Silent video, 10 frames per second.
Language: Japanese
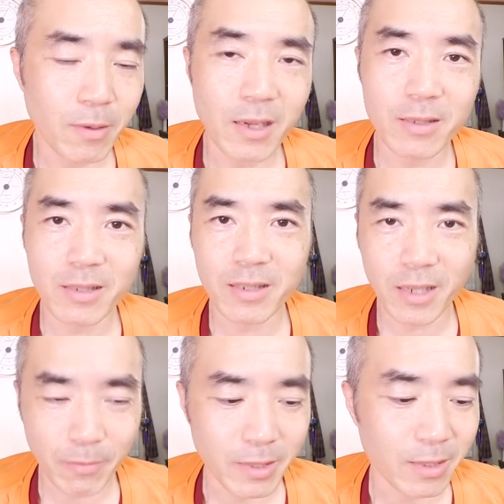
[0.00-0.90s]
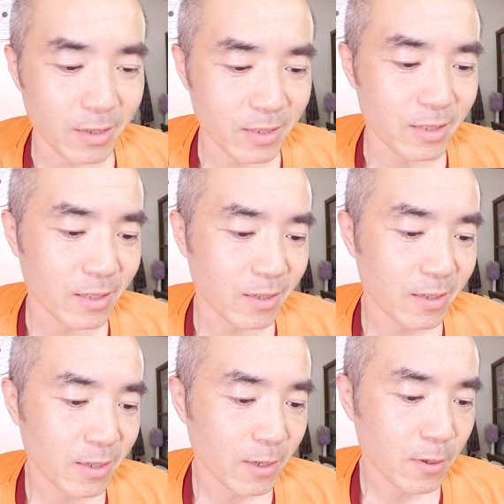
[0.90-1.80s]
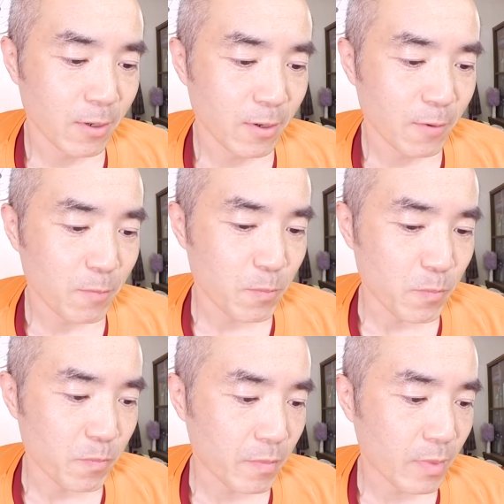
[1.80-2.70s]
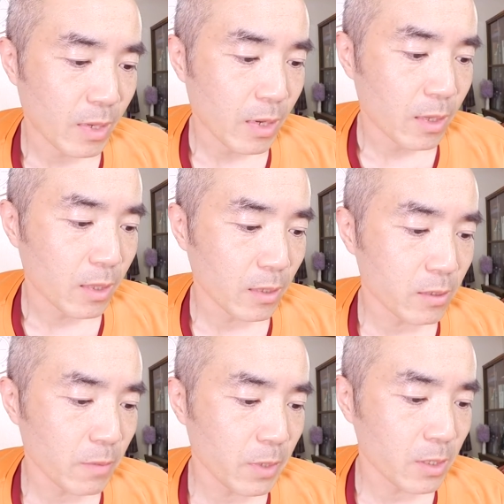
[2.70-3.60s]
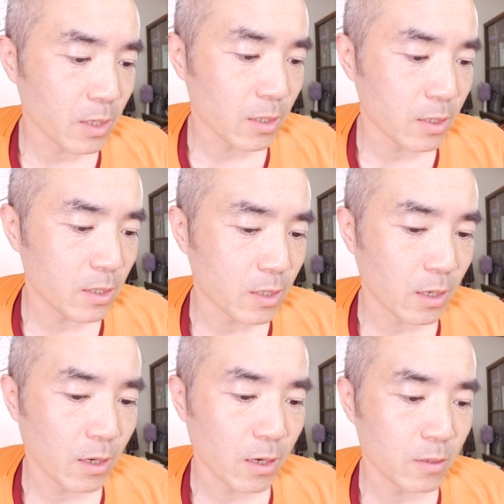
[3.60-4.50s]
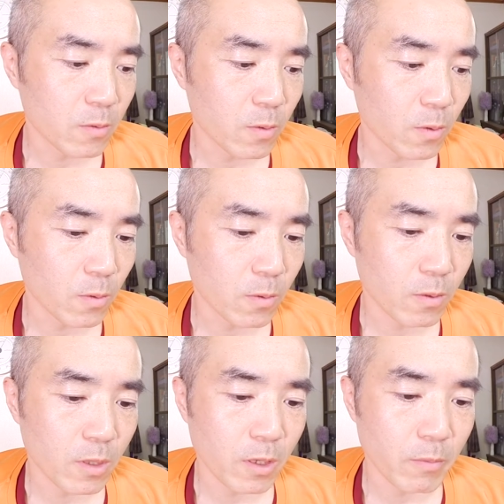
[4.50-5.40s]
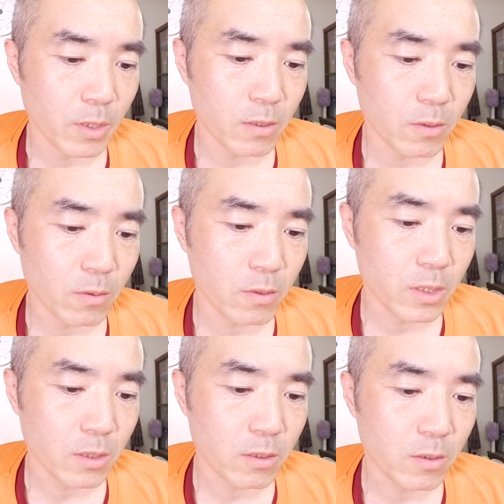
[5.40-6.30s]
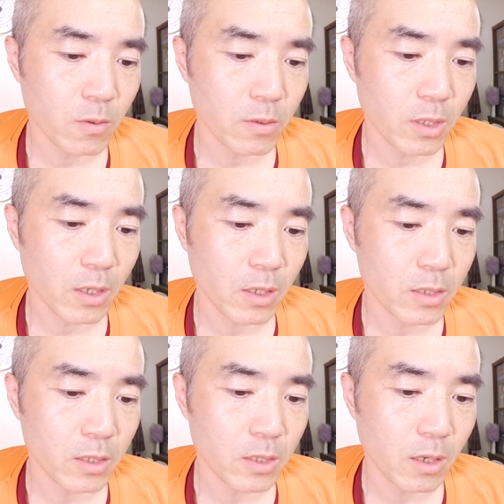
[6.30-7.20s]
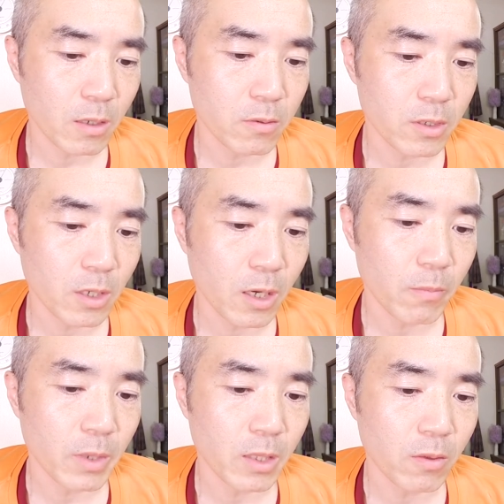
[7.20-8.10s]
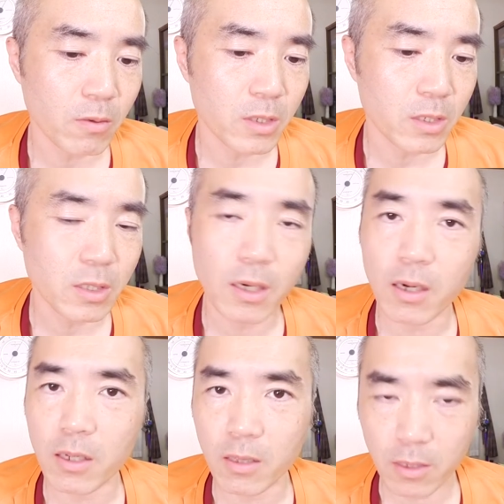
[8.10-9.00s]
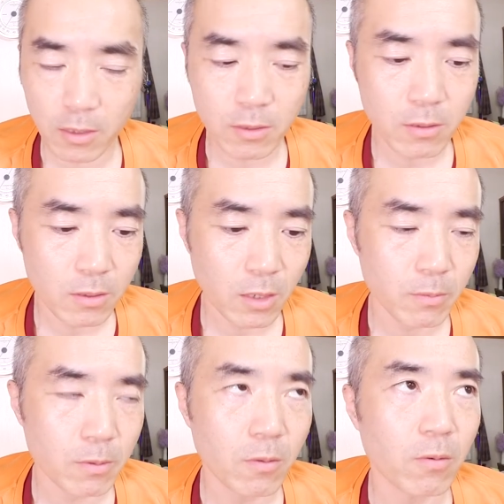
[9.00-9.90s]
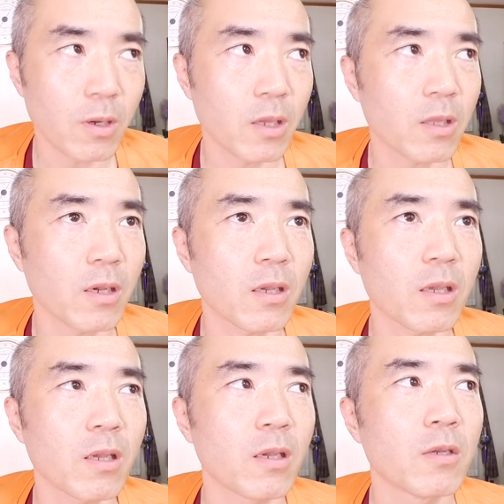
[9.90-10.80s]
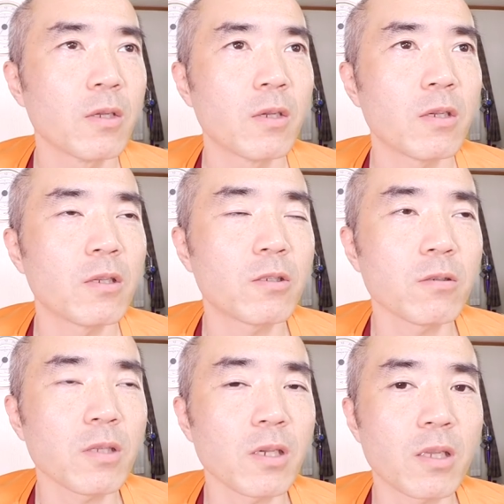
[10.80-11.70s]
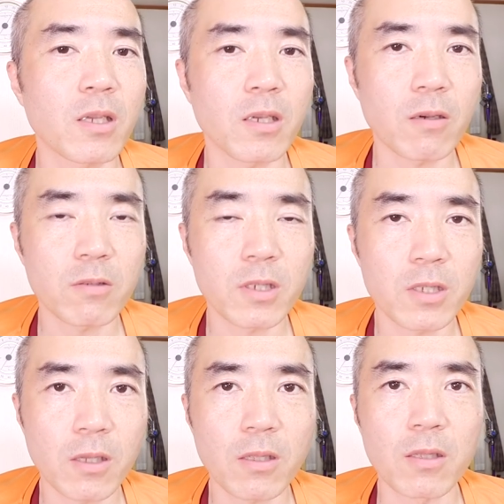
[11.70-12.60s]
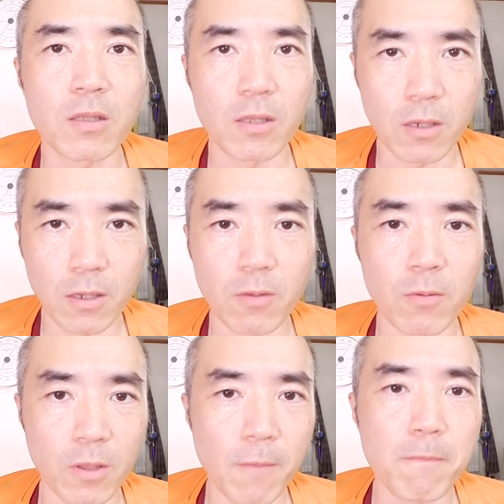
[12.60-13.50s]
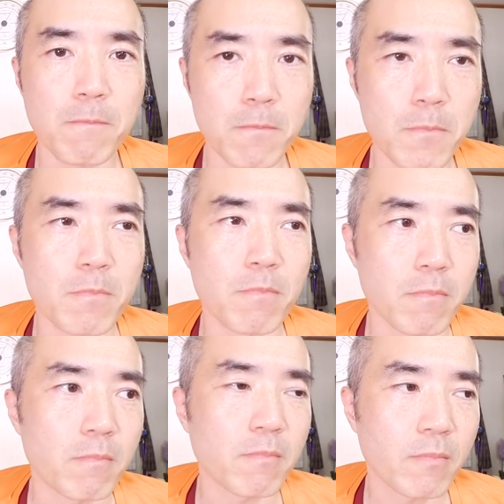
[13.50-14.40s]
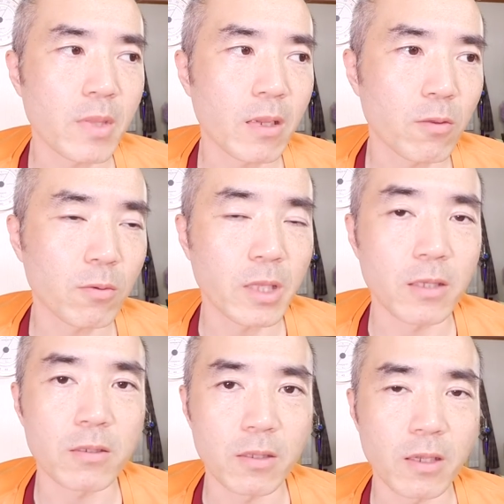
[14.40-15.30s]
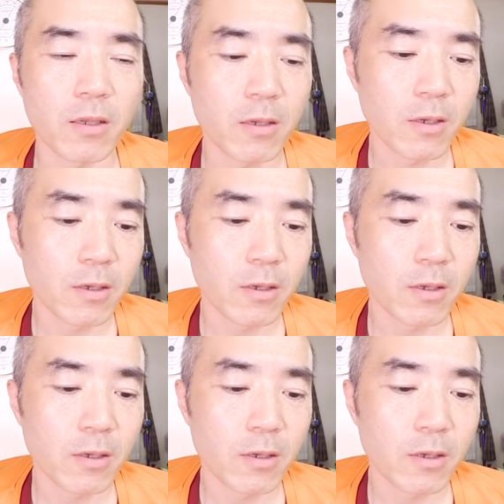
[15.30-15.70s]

もう完全に雨って感じで。うん。で、睡眠時間2時間半ほどとっています。翌日午前7時から9時半までの2時間半です。多分これだけ、一応さっき確認したんだけどね。うん。撮ったやつね。